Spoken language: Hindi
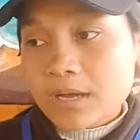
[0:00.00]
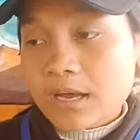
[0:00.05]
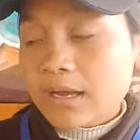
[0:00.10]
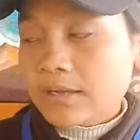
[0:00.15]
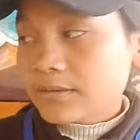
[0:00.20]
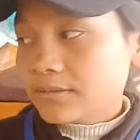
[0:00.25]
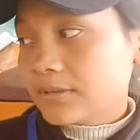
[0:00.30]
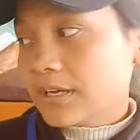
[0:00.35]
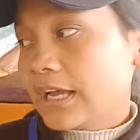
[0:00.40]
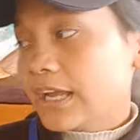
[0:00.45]

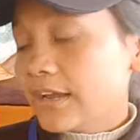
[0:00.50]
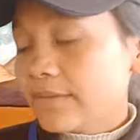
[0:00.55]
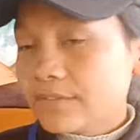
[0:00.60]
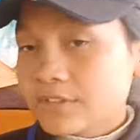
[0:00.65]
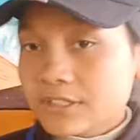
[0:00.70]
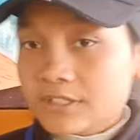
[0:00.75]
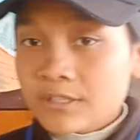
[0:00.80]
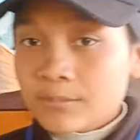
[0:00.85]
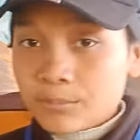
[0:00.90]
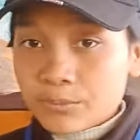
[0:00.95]
आई हैव
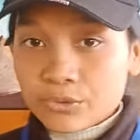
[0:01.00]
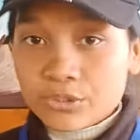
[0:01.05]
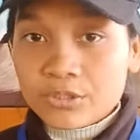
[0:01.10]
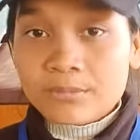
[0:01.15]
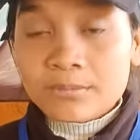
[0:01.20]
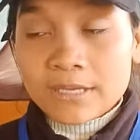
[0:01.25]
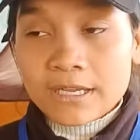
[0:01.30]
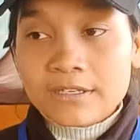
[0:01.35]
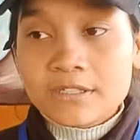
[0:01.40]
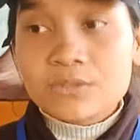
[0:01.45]
रिटन अ
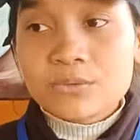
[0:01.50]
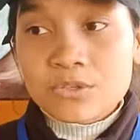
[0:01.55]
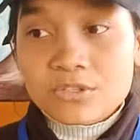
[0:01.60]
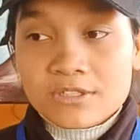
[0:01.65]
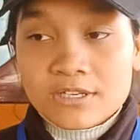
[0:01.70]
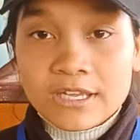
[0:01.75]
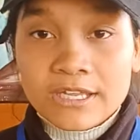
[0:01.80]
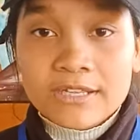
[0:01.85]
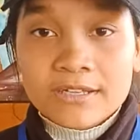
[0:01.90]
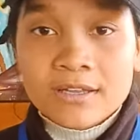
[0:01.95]
पोएम एंड इट
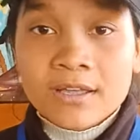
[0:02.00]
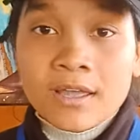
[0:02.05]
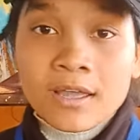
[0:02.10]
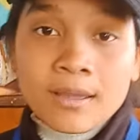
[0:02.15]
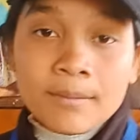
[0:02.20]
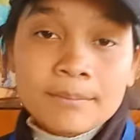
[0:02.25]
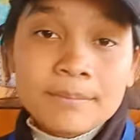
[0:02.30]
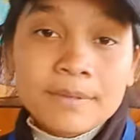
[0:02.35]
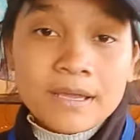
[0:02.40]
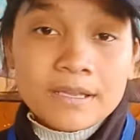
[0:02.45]
वॉज लाइक
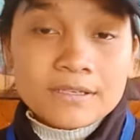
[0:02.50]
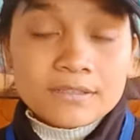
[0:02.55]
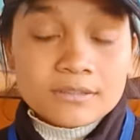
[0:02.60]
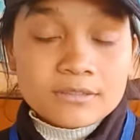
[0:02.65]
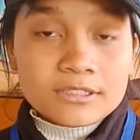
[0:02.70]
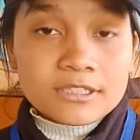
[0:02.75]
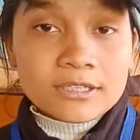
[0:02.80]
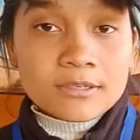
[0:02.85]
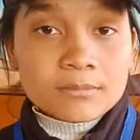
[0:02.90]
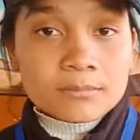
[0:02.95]
प्यारे
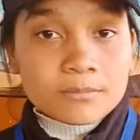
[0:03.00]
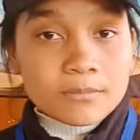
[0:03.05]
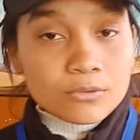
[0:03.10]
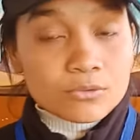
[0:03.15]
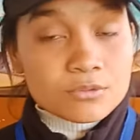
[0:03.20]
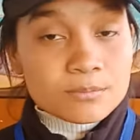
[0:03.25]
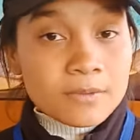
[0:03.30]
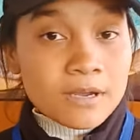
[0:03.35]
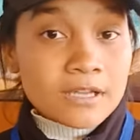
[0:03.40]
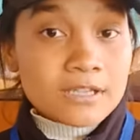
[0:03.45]
ये
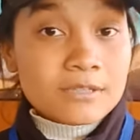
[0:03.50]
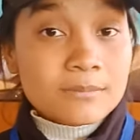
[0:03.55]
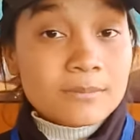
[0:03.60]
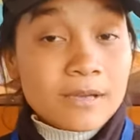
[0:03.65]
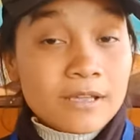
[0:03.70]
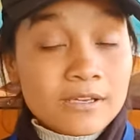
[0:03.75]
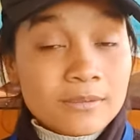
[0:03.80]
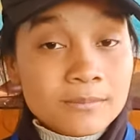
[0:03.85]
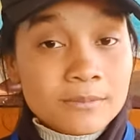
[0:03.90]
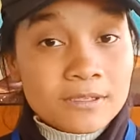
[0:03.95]
उस माँ के
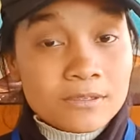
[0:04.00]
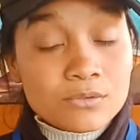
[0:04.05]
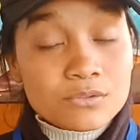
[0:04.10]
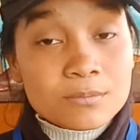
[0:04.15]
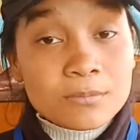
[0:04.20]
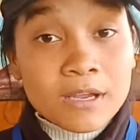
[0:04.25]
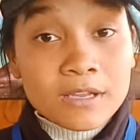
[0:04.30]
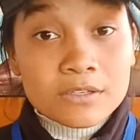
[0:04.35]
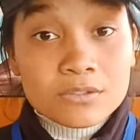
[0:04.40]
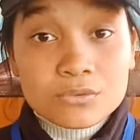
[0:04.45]
बारे में
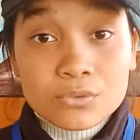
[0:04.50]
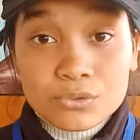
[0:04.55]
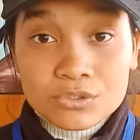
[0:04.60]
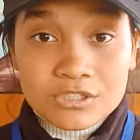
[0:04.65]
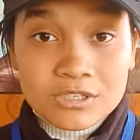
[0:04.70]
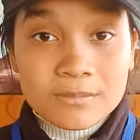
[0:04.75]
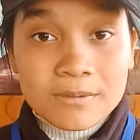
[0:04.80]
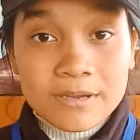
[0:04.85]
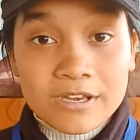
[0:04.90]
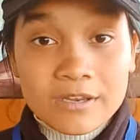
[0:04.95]
उस माँ की सोच
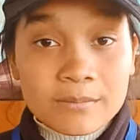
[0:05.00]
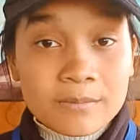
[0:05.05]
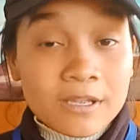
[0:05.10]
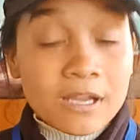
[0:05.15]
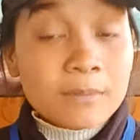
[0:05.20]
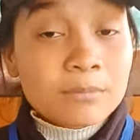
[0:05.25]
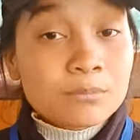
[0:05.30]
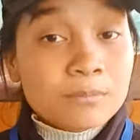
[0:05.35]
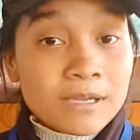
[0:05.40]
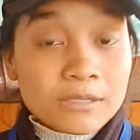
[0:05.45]
के बारे में
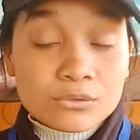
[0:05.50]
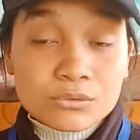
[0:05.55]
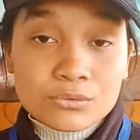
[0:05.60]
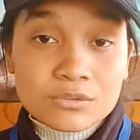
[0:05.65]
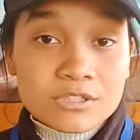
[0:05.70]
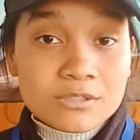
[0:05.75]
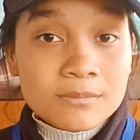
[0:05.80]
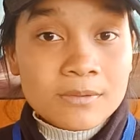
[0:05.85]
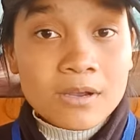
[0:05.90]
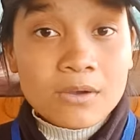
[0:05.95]
अब मैं तो
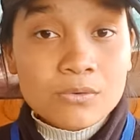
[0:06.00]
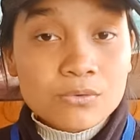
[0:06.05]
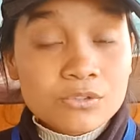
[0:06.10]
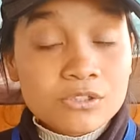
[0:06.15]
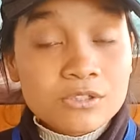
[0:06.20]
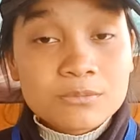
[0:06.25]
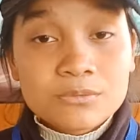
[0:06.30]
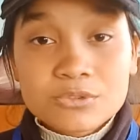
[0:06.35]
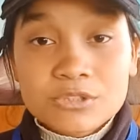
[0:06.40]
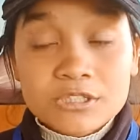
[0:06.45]
उसकी माँ
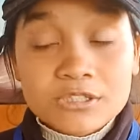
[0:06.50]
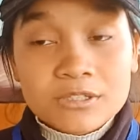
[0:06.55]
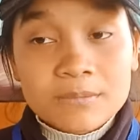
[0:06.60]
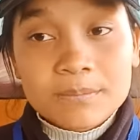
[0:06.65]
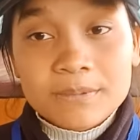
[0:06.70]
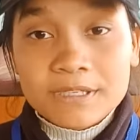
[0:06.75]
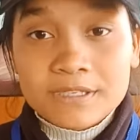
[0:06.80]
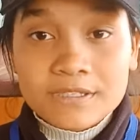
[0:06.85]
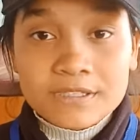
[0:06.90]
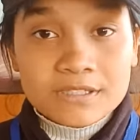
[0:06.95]
होनी मुझे इतना
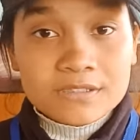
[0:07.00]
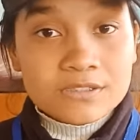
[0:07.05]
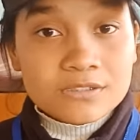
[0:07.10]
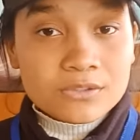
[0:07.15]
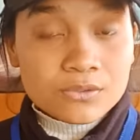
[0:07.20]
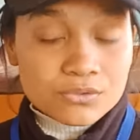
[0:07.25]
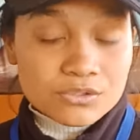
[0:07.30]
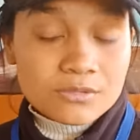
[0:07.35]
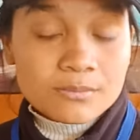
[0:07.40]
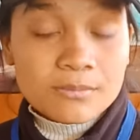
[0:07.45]
पेन नहीं है
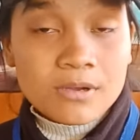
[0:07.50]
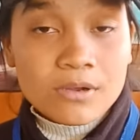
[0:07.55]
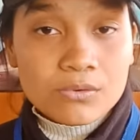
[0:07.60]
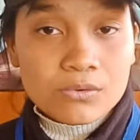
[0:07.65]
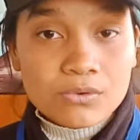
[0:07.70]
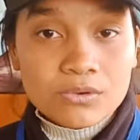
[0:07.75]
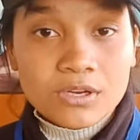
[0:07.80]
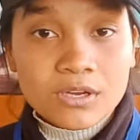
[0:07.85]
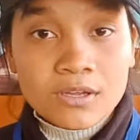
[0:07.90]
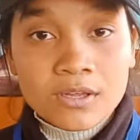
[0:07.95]
जितना उसकी माँ
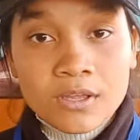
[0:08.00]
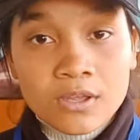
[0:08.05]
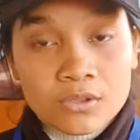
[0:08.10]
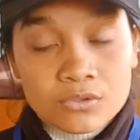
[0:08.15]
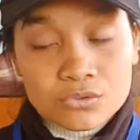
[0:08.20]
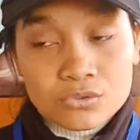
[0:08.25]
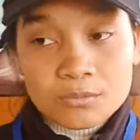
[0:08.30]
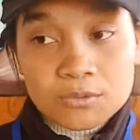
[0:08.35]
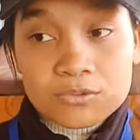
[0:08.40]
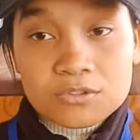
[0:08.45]
को होगा
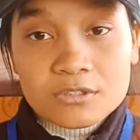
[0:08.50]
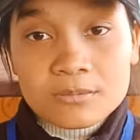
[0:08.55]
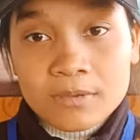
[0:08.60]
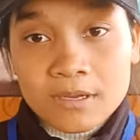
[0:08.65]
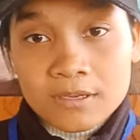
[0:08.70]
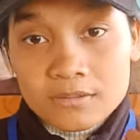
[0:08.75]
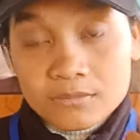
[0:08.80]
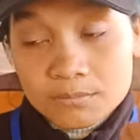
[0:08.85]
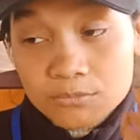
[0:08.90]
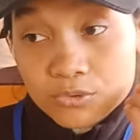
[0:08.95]
सो मैं उसकी
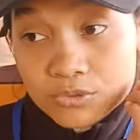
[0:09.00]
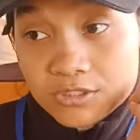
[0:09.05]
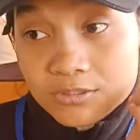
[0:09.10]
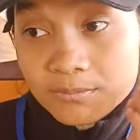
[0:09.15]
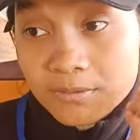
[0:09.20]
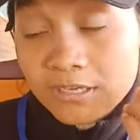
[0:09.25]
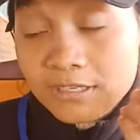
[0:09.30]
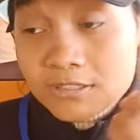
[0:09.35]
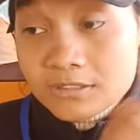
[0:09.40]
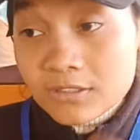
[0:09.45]
माँ उसकी
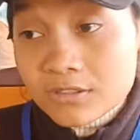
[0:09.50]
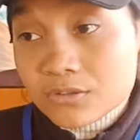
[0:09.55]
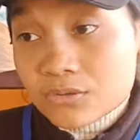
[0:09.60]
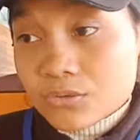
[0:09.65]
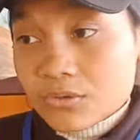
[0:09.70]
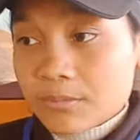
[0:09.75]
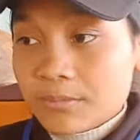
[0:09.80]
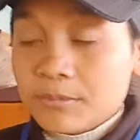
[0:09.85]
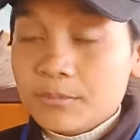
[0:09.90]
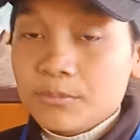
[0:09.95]
माँ के दर्द
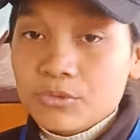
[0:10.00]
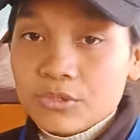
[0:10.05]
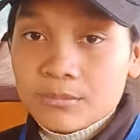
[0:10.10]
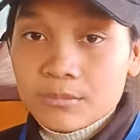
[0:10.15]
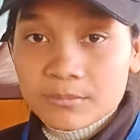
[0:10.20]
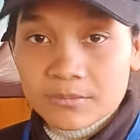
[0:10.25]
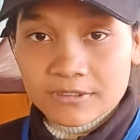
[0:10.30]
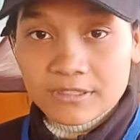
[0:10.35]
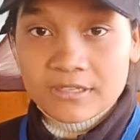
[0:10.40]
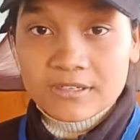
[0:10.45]
को अपने पोए
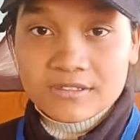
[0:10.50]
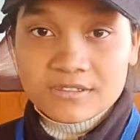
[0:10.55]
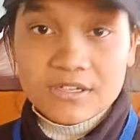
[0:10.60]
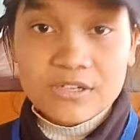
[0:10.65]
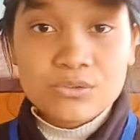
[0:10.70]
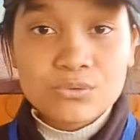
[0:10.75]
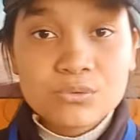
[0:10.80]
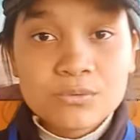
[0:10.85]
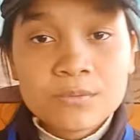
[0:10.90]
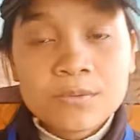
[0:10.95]
में बताना चाह
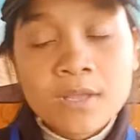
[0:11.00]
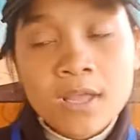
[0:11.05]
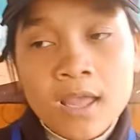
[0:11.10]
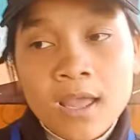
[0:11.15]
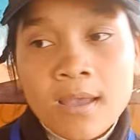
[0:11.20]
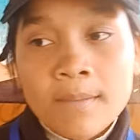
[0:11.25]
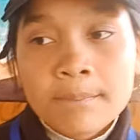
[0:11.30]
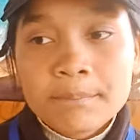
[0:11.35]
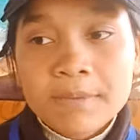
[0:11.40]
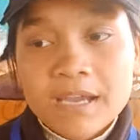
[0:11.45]
रही
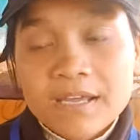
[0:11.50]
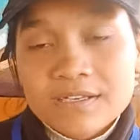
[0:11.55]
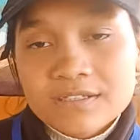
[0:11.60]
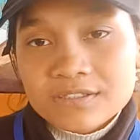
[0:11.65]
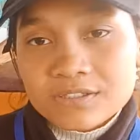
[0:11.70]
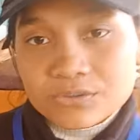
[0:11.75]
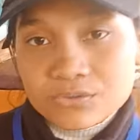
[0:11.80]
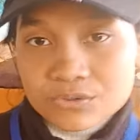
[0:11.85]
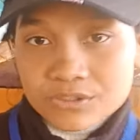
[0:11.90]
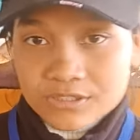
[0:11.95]
हूँ प्यारी
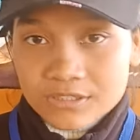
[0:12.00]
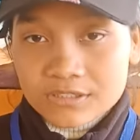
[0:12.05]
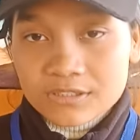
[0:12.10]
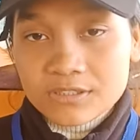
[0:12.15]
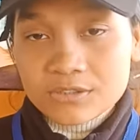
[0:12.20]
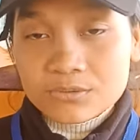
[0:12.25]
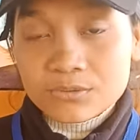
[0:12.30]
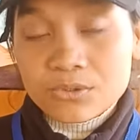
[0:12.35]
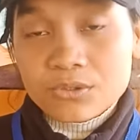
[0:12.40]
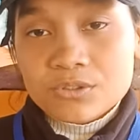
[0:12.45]
सी बुढ़िया
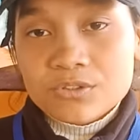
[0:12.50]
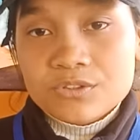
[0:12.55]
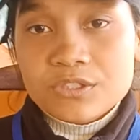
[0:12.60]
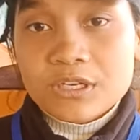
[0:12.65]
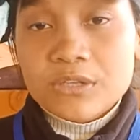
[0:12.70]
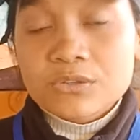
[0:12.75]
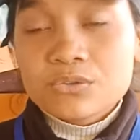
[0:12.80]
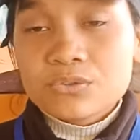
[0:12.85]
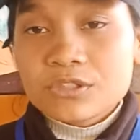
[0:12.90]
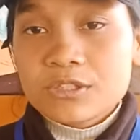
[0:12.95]
थी वो
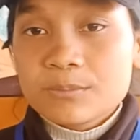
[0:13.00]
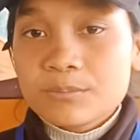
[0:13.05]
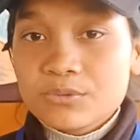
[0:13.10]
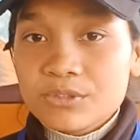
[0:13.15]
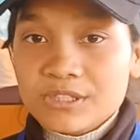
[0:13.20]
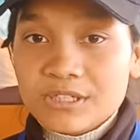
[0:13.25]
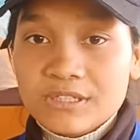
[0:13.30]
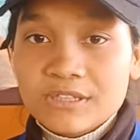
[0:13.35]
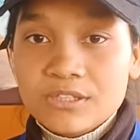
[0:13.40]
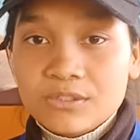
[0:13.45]
जादू की
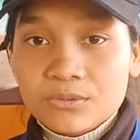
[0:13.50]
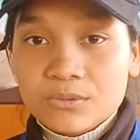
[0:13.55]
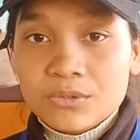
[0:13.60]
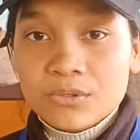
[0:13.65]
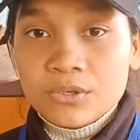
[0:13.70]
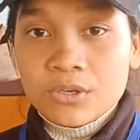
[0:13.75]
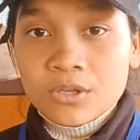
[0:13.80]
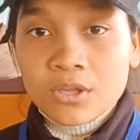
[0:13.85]
बुढ़िया थी वो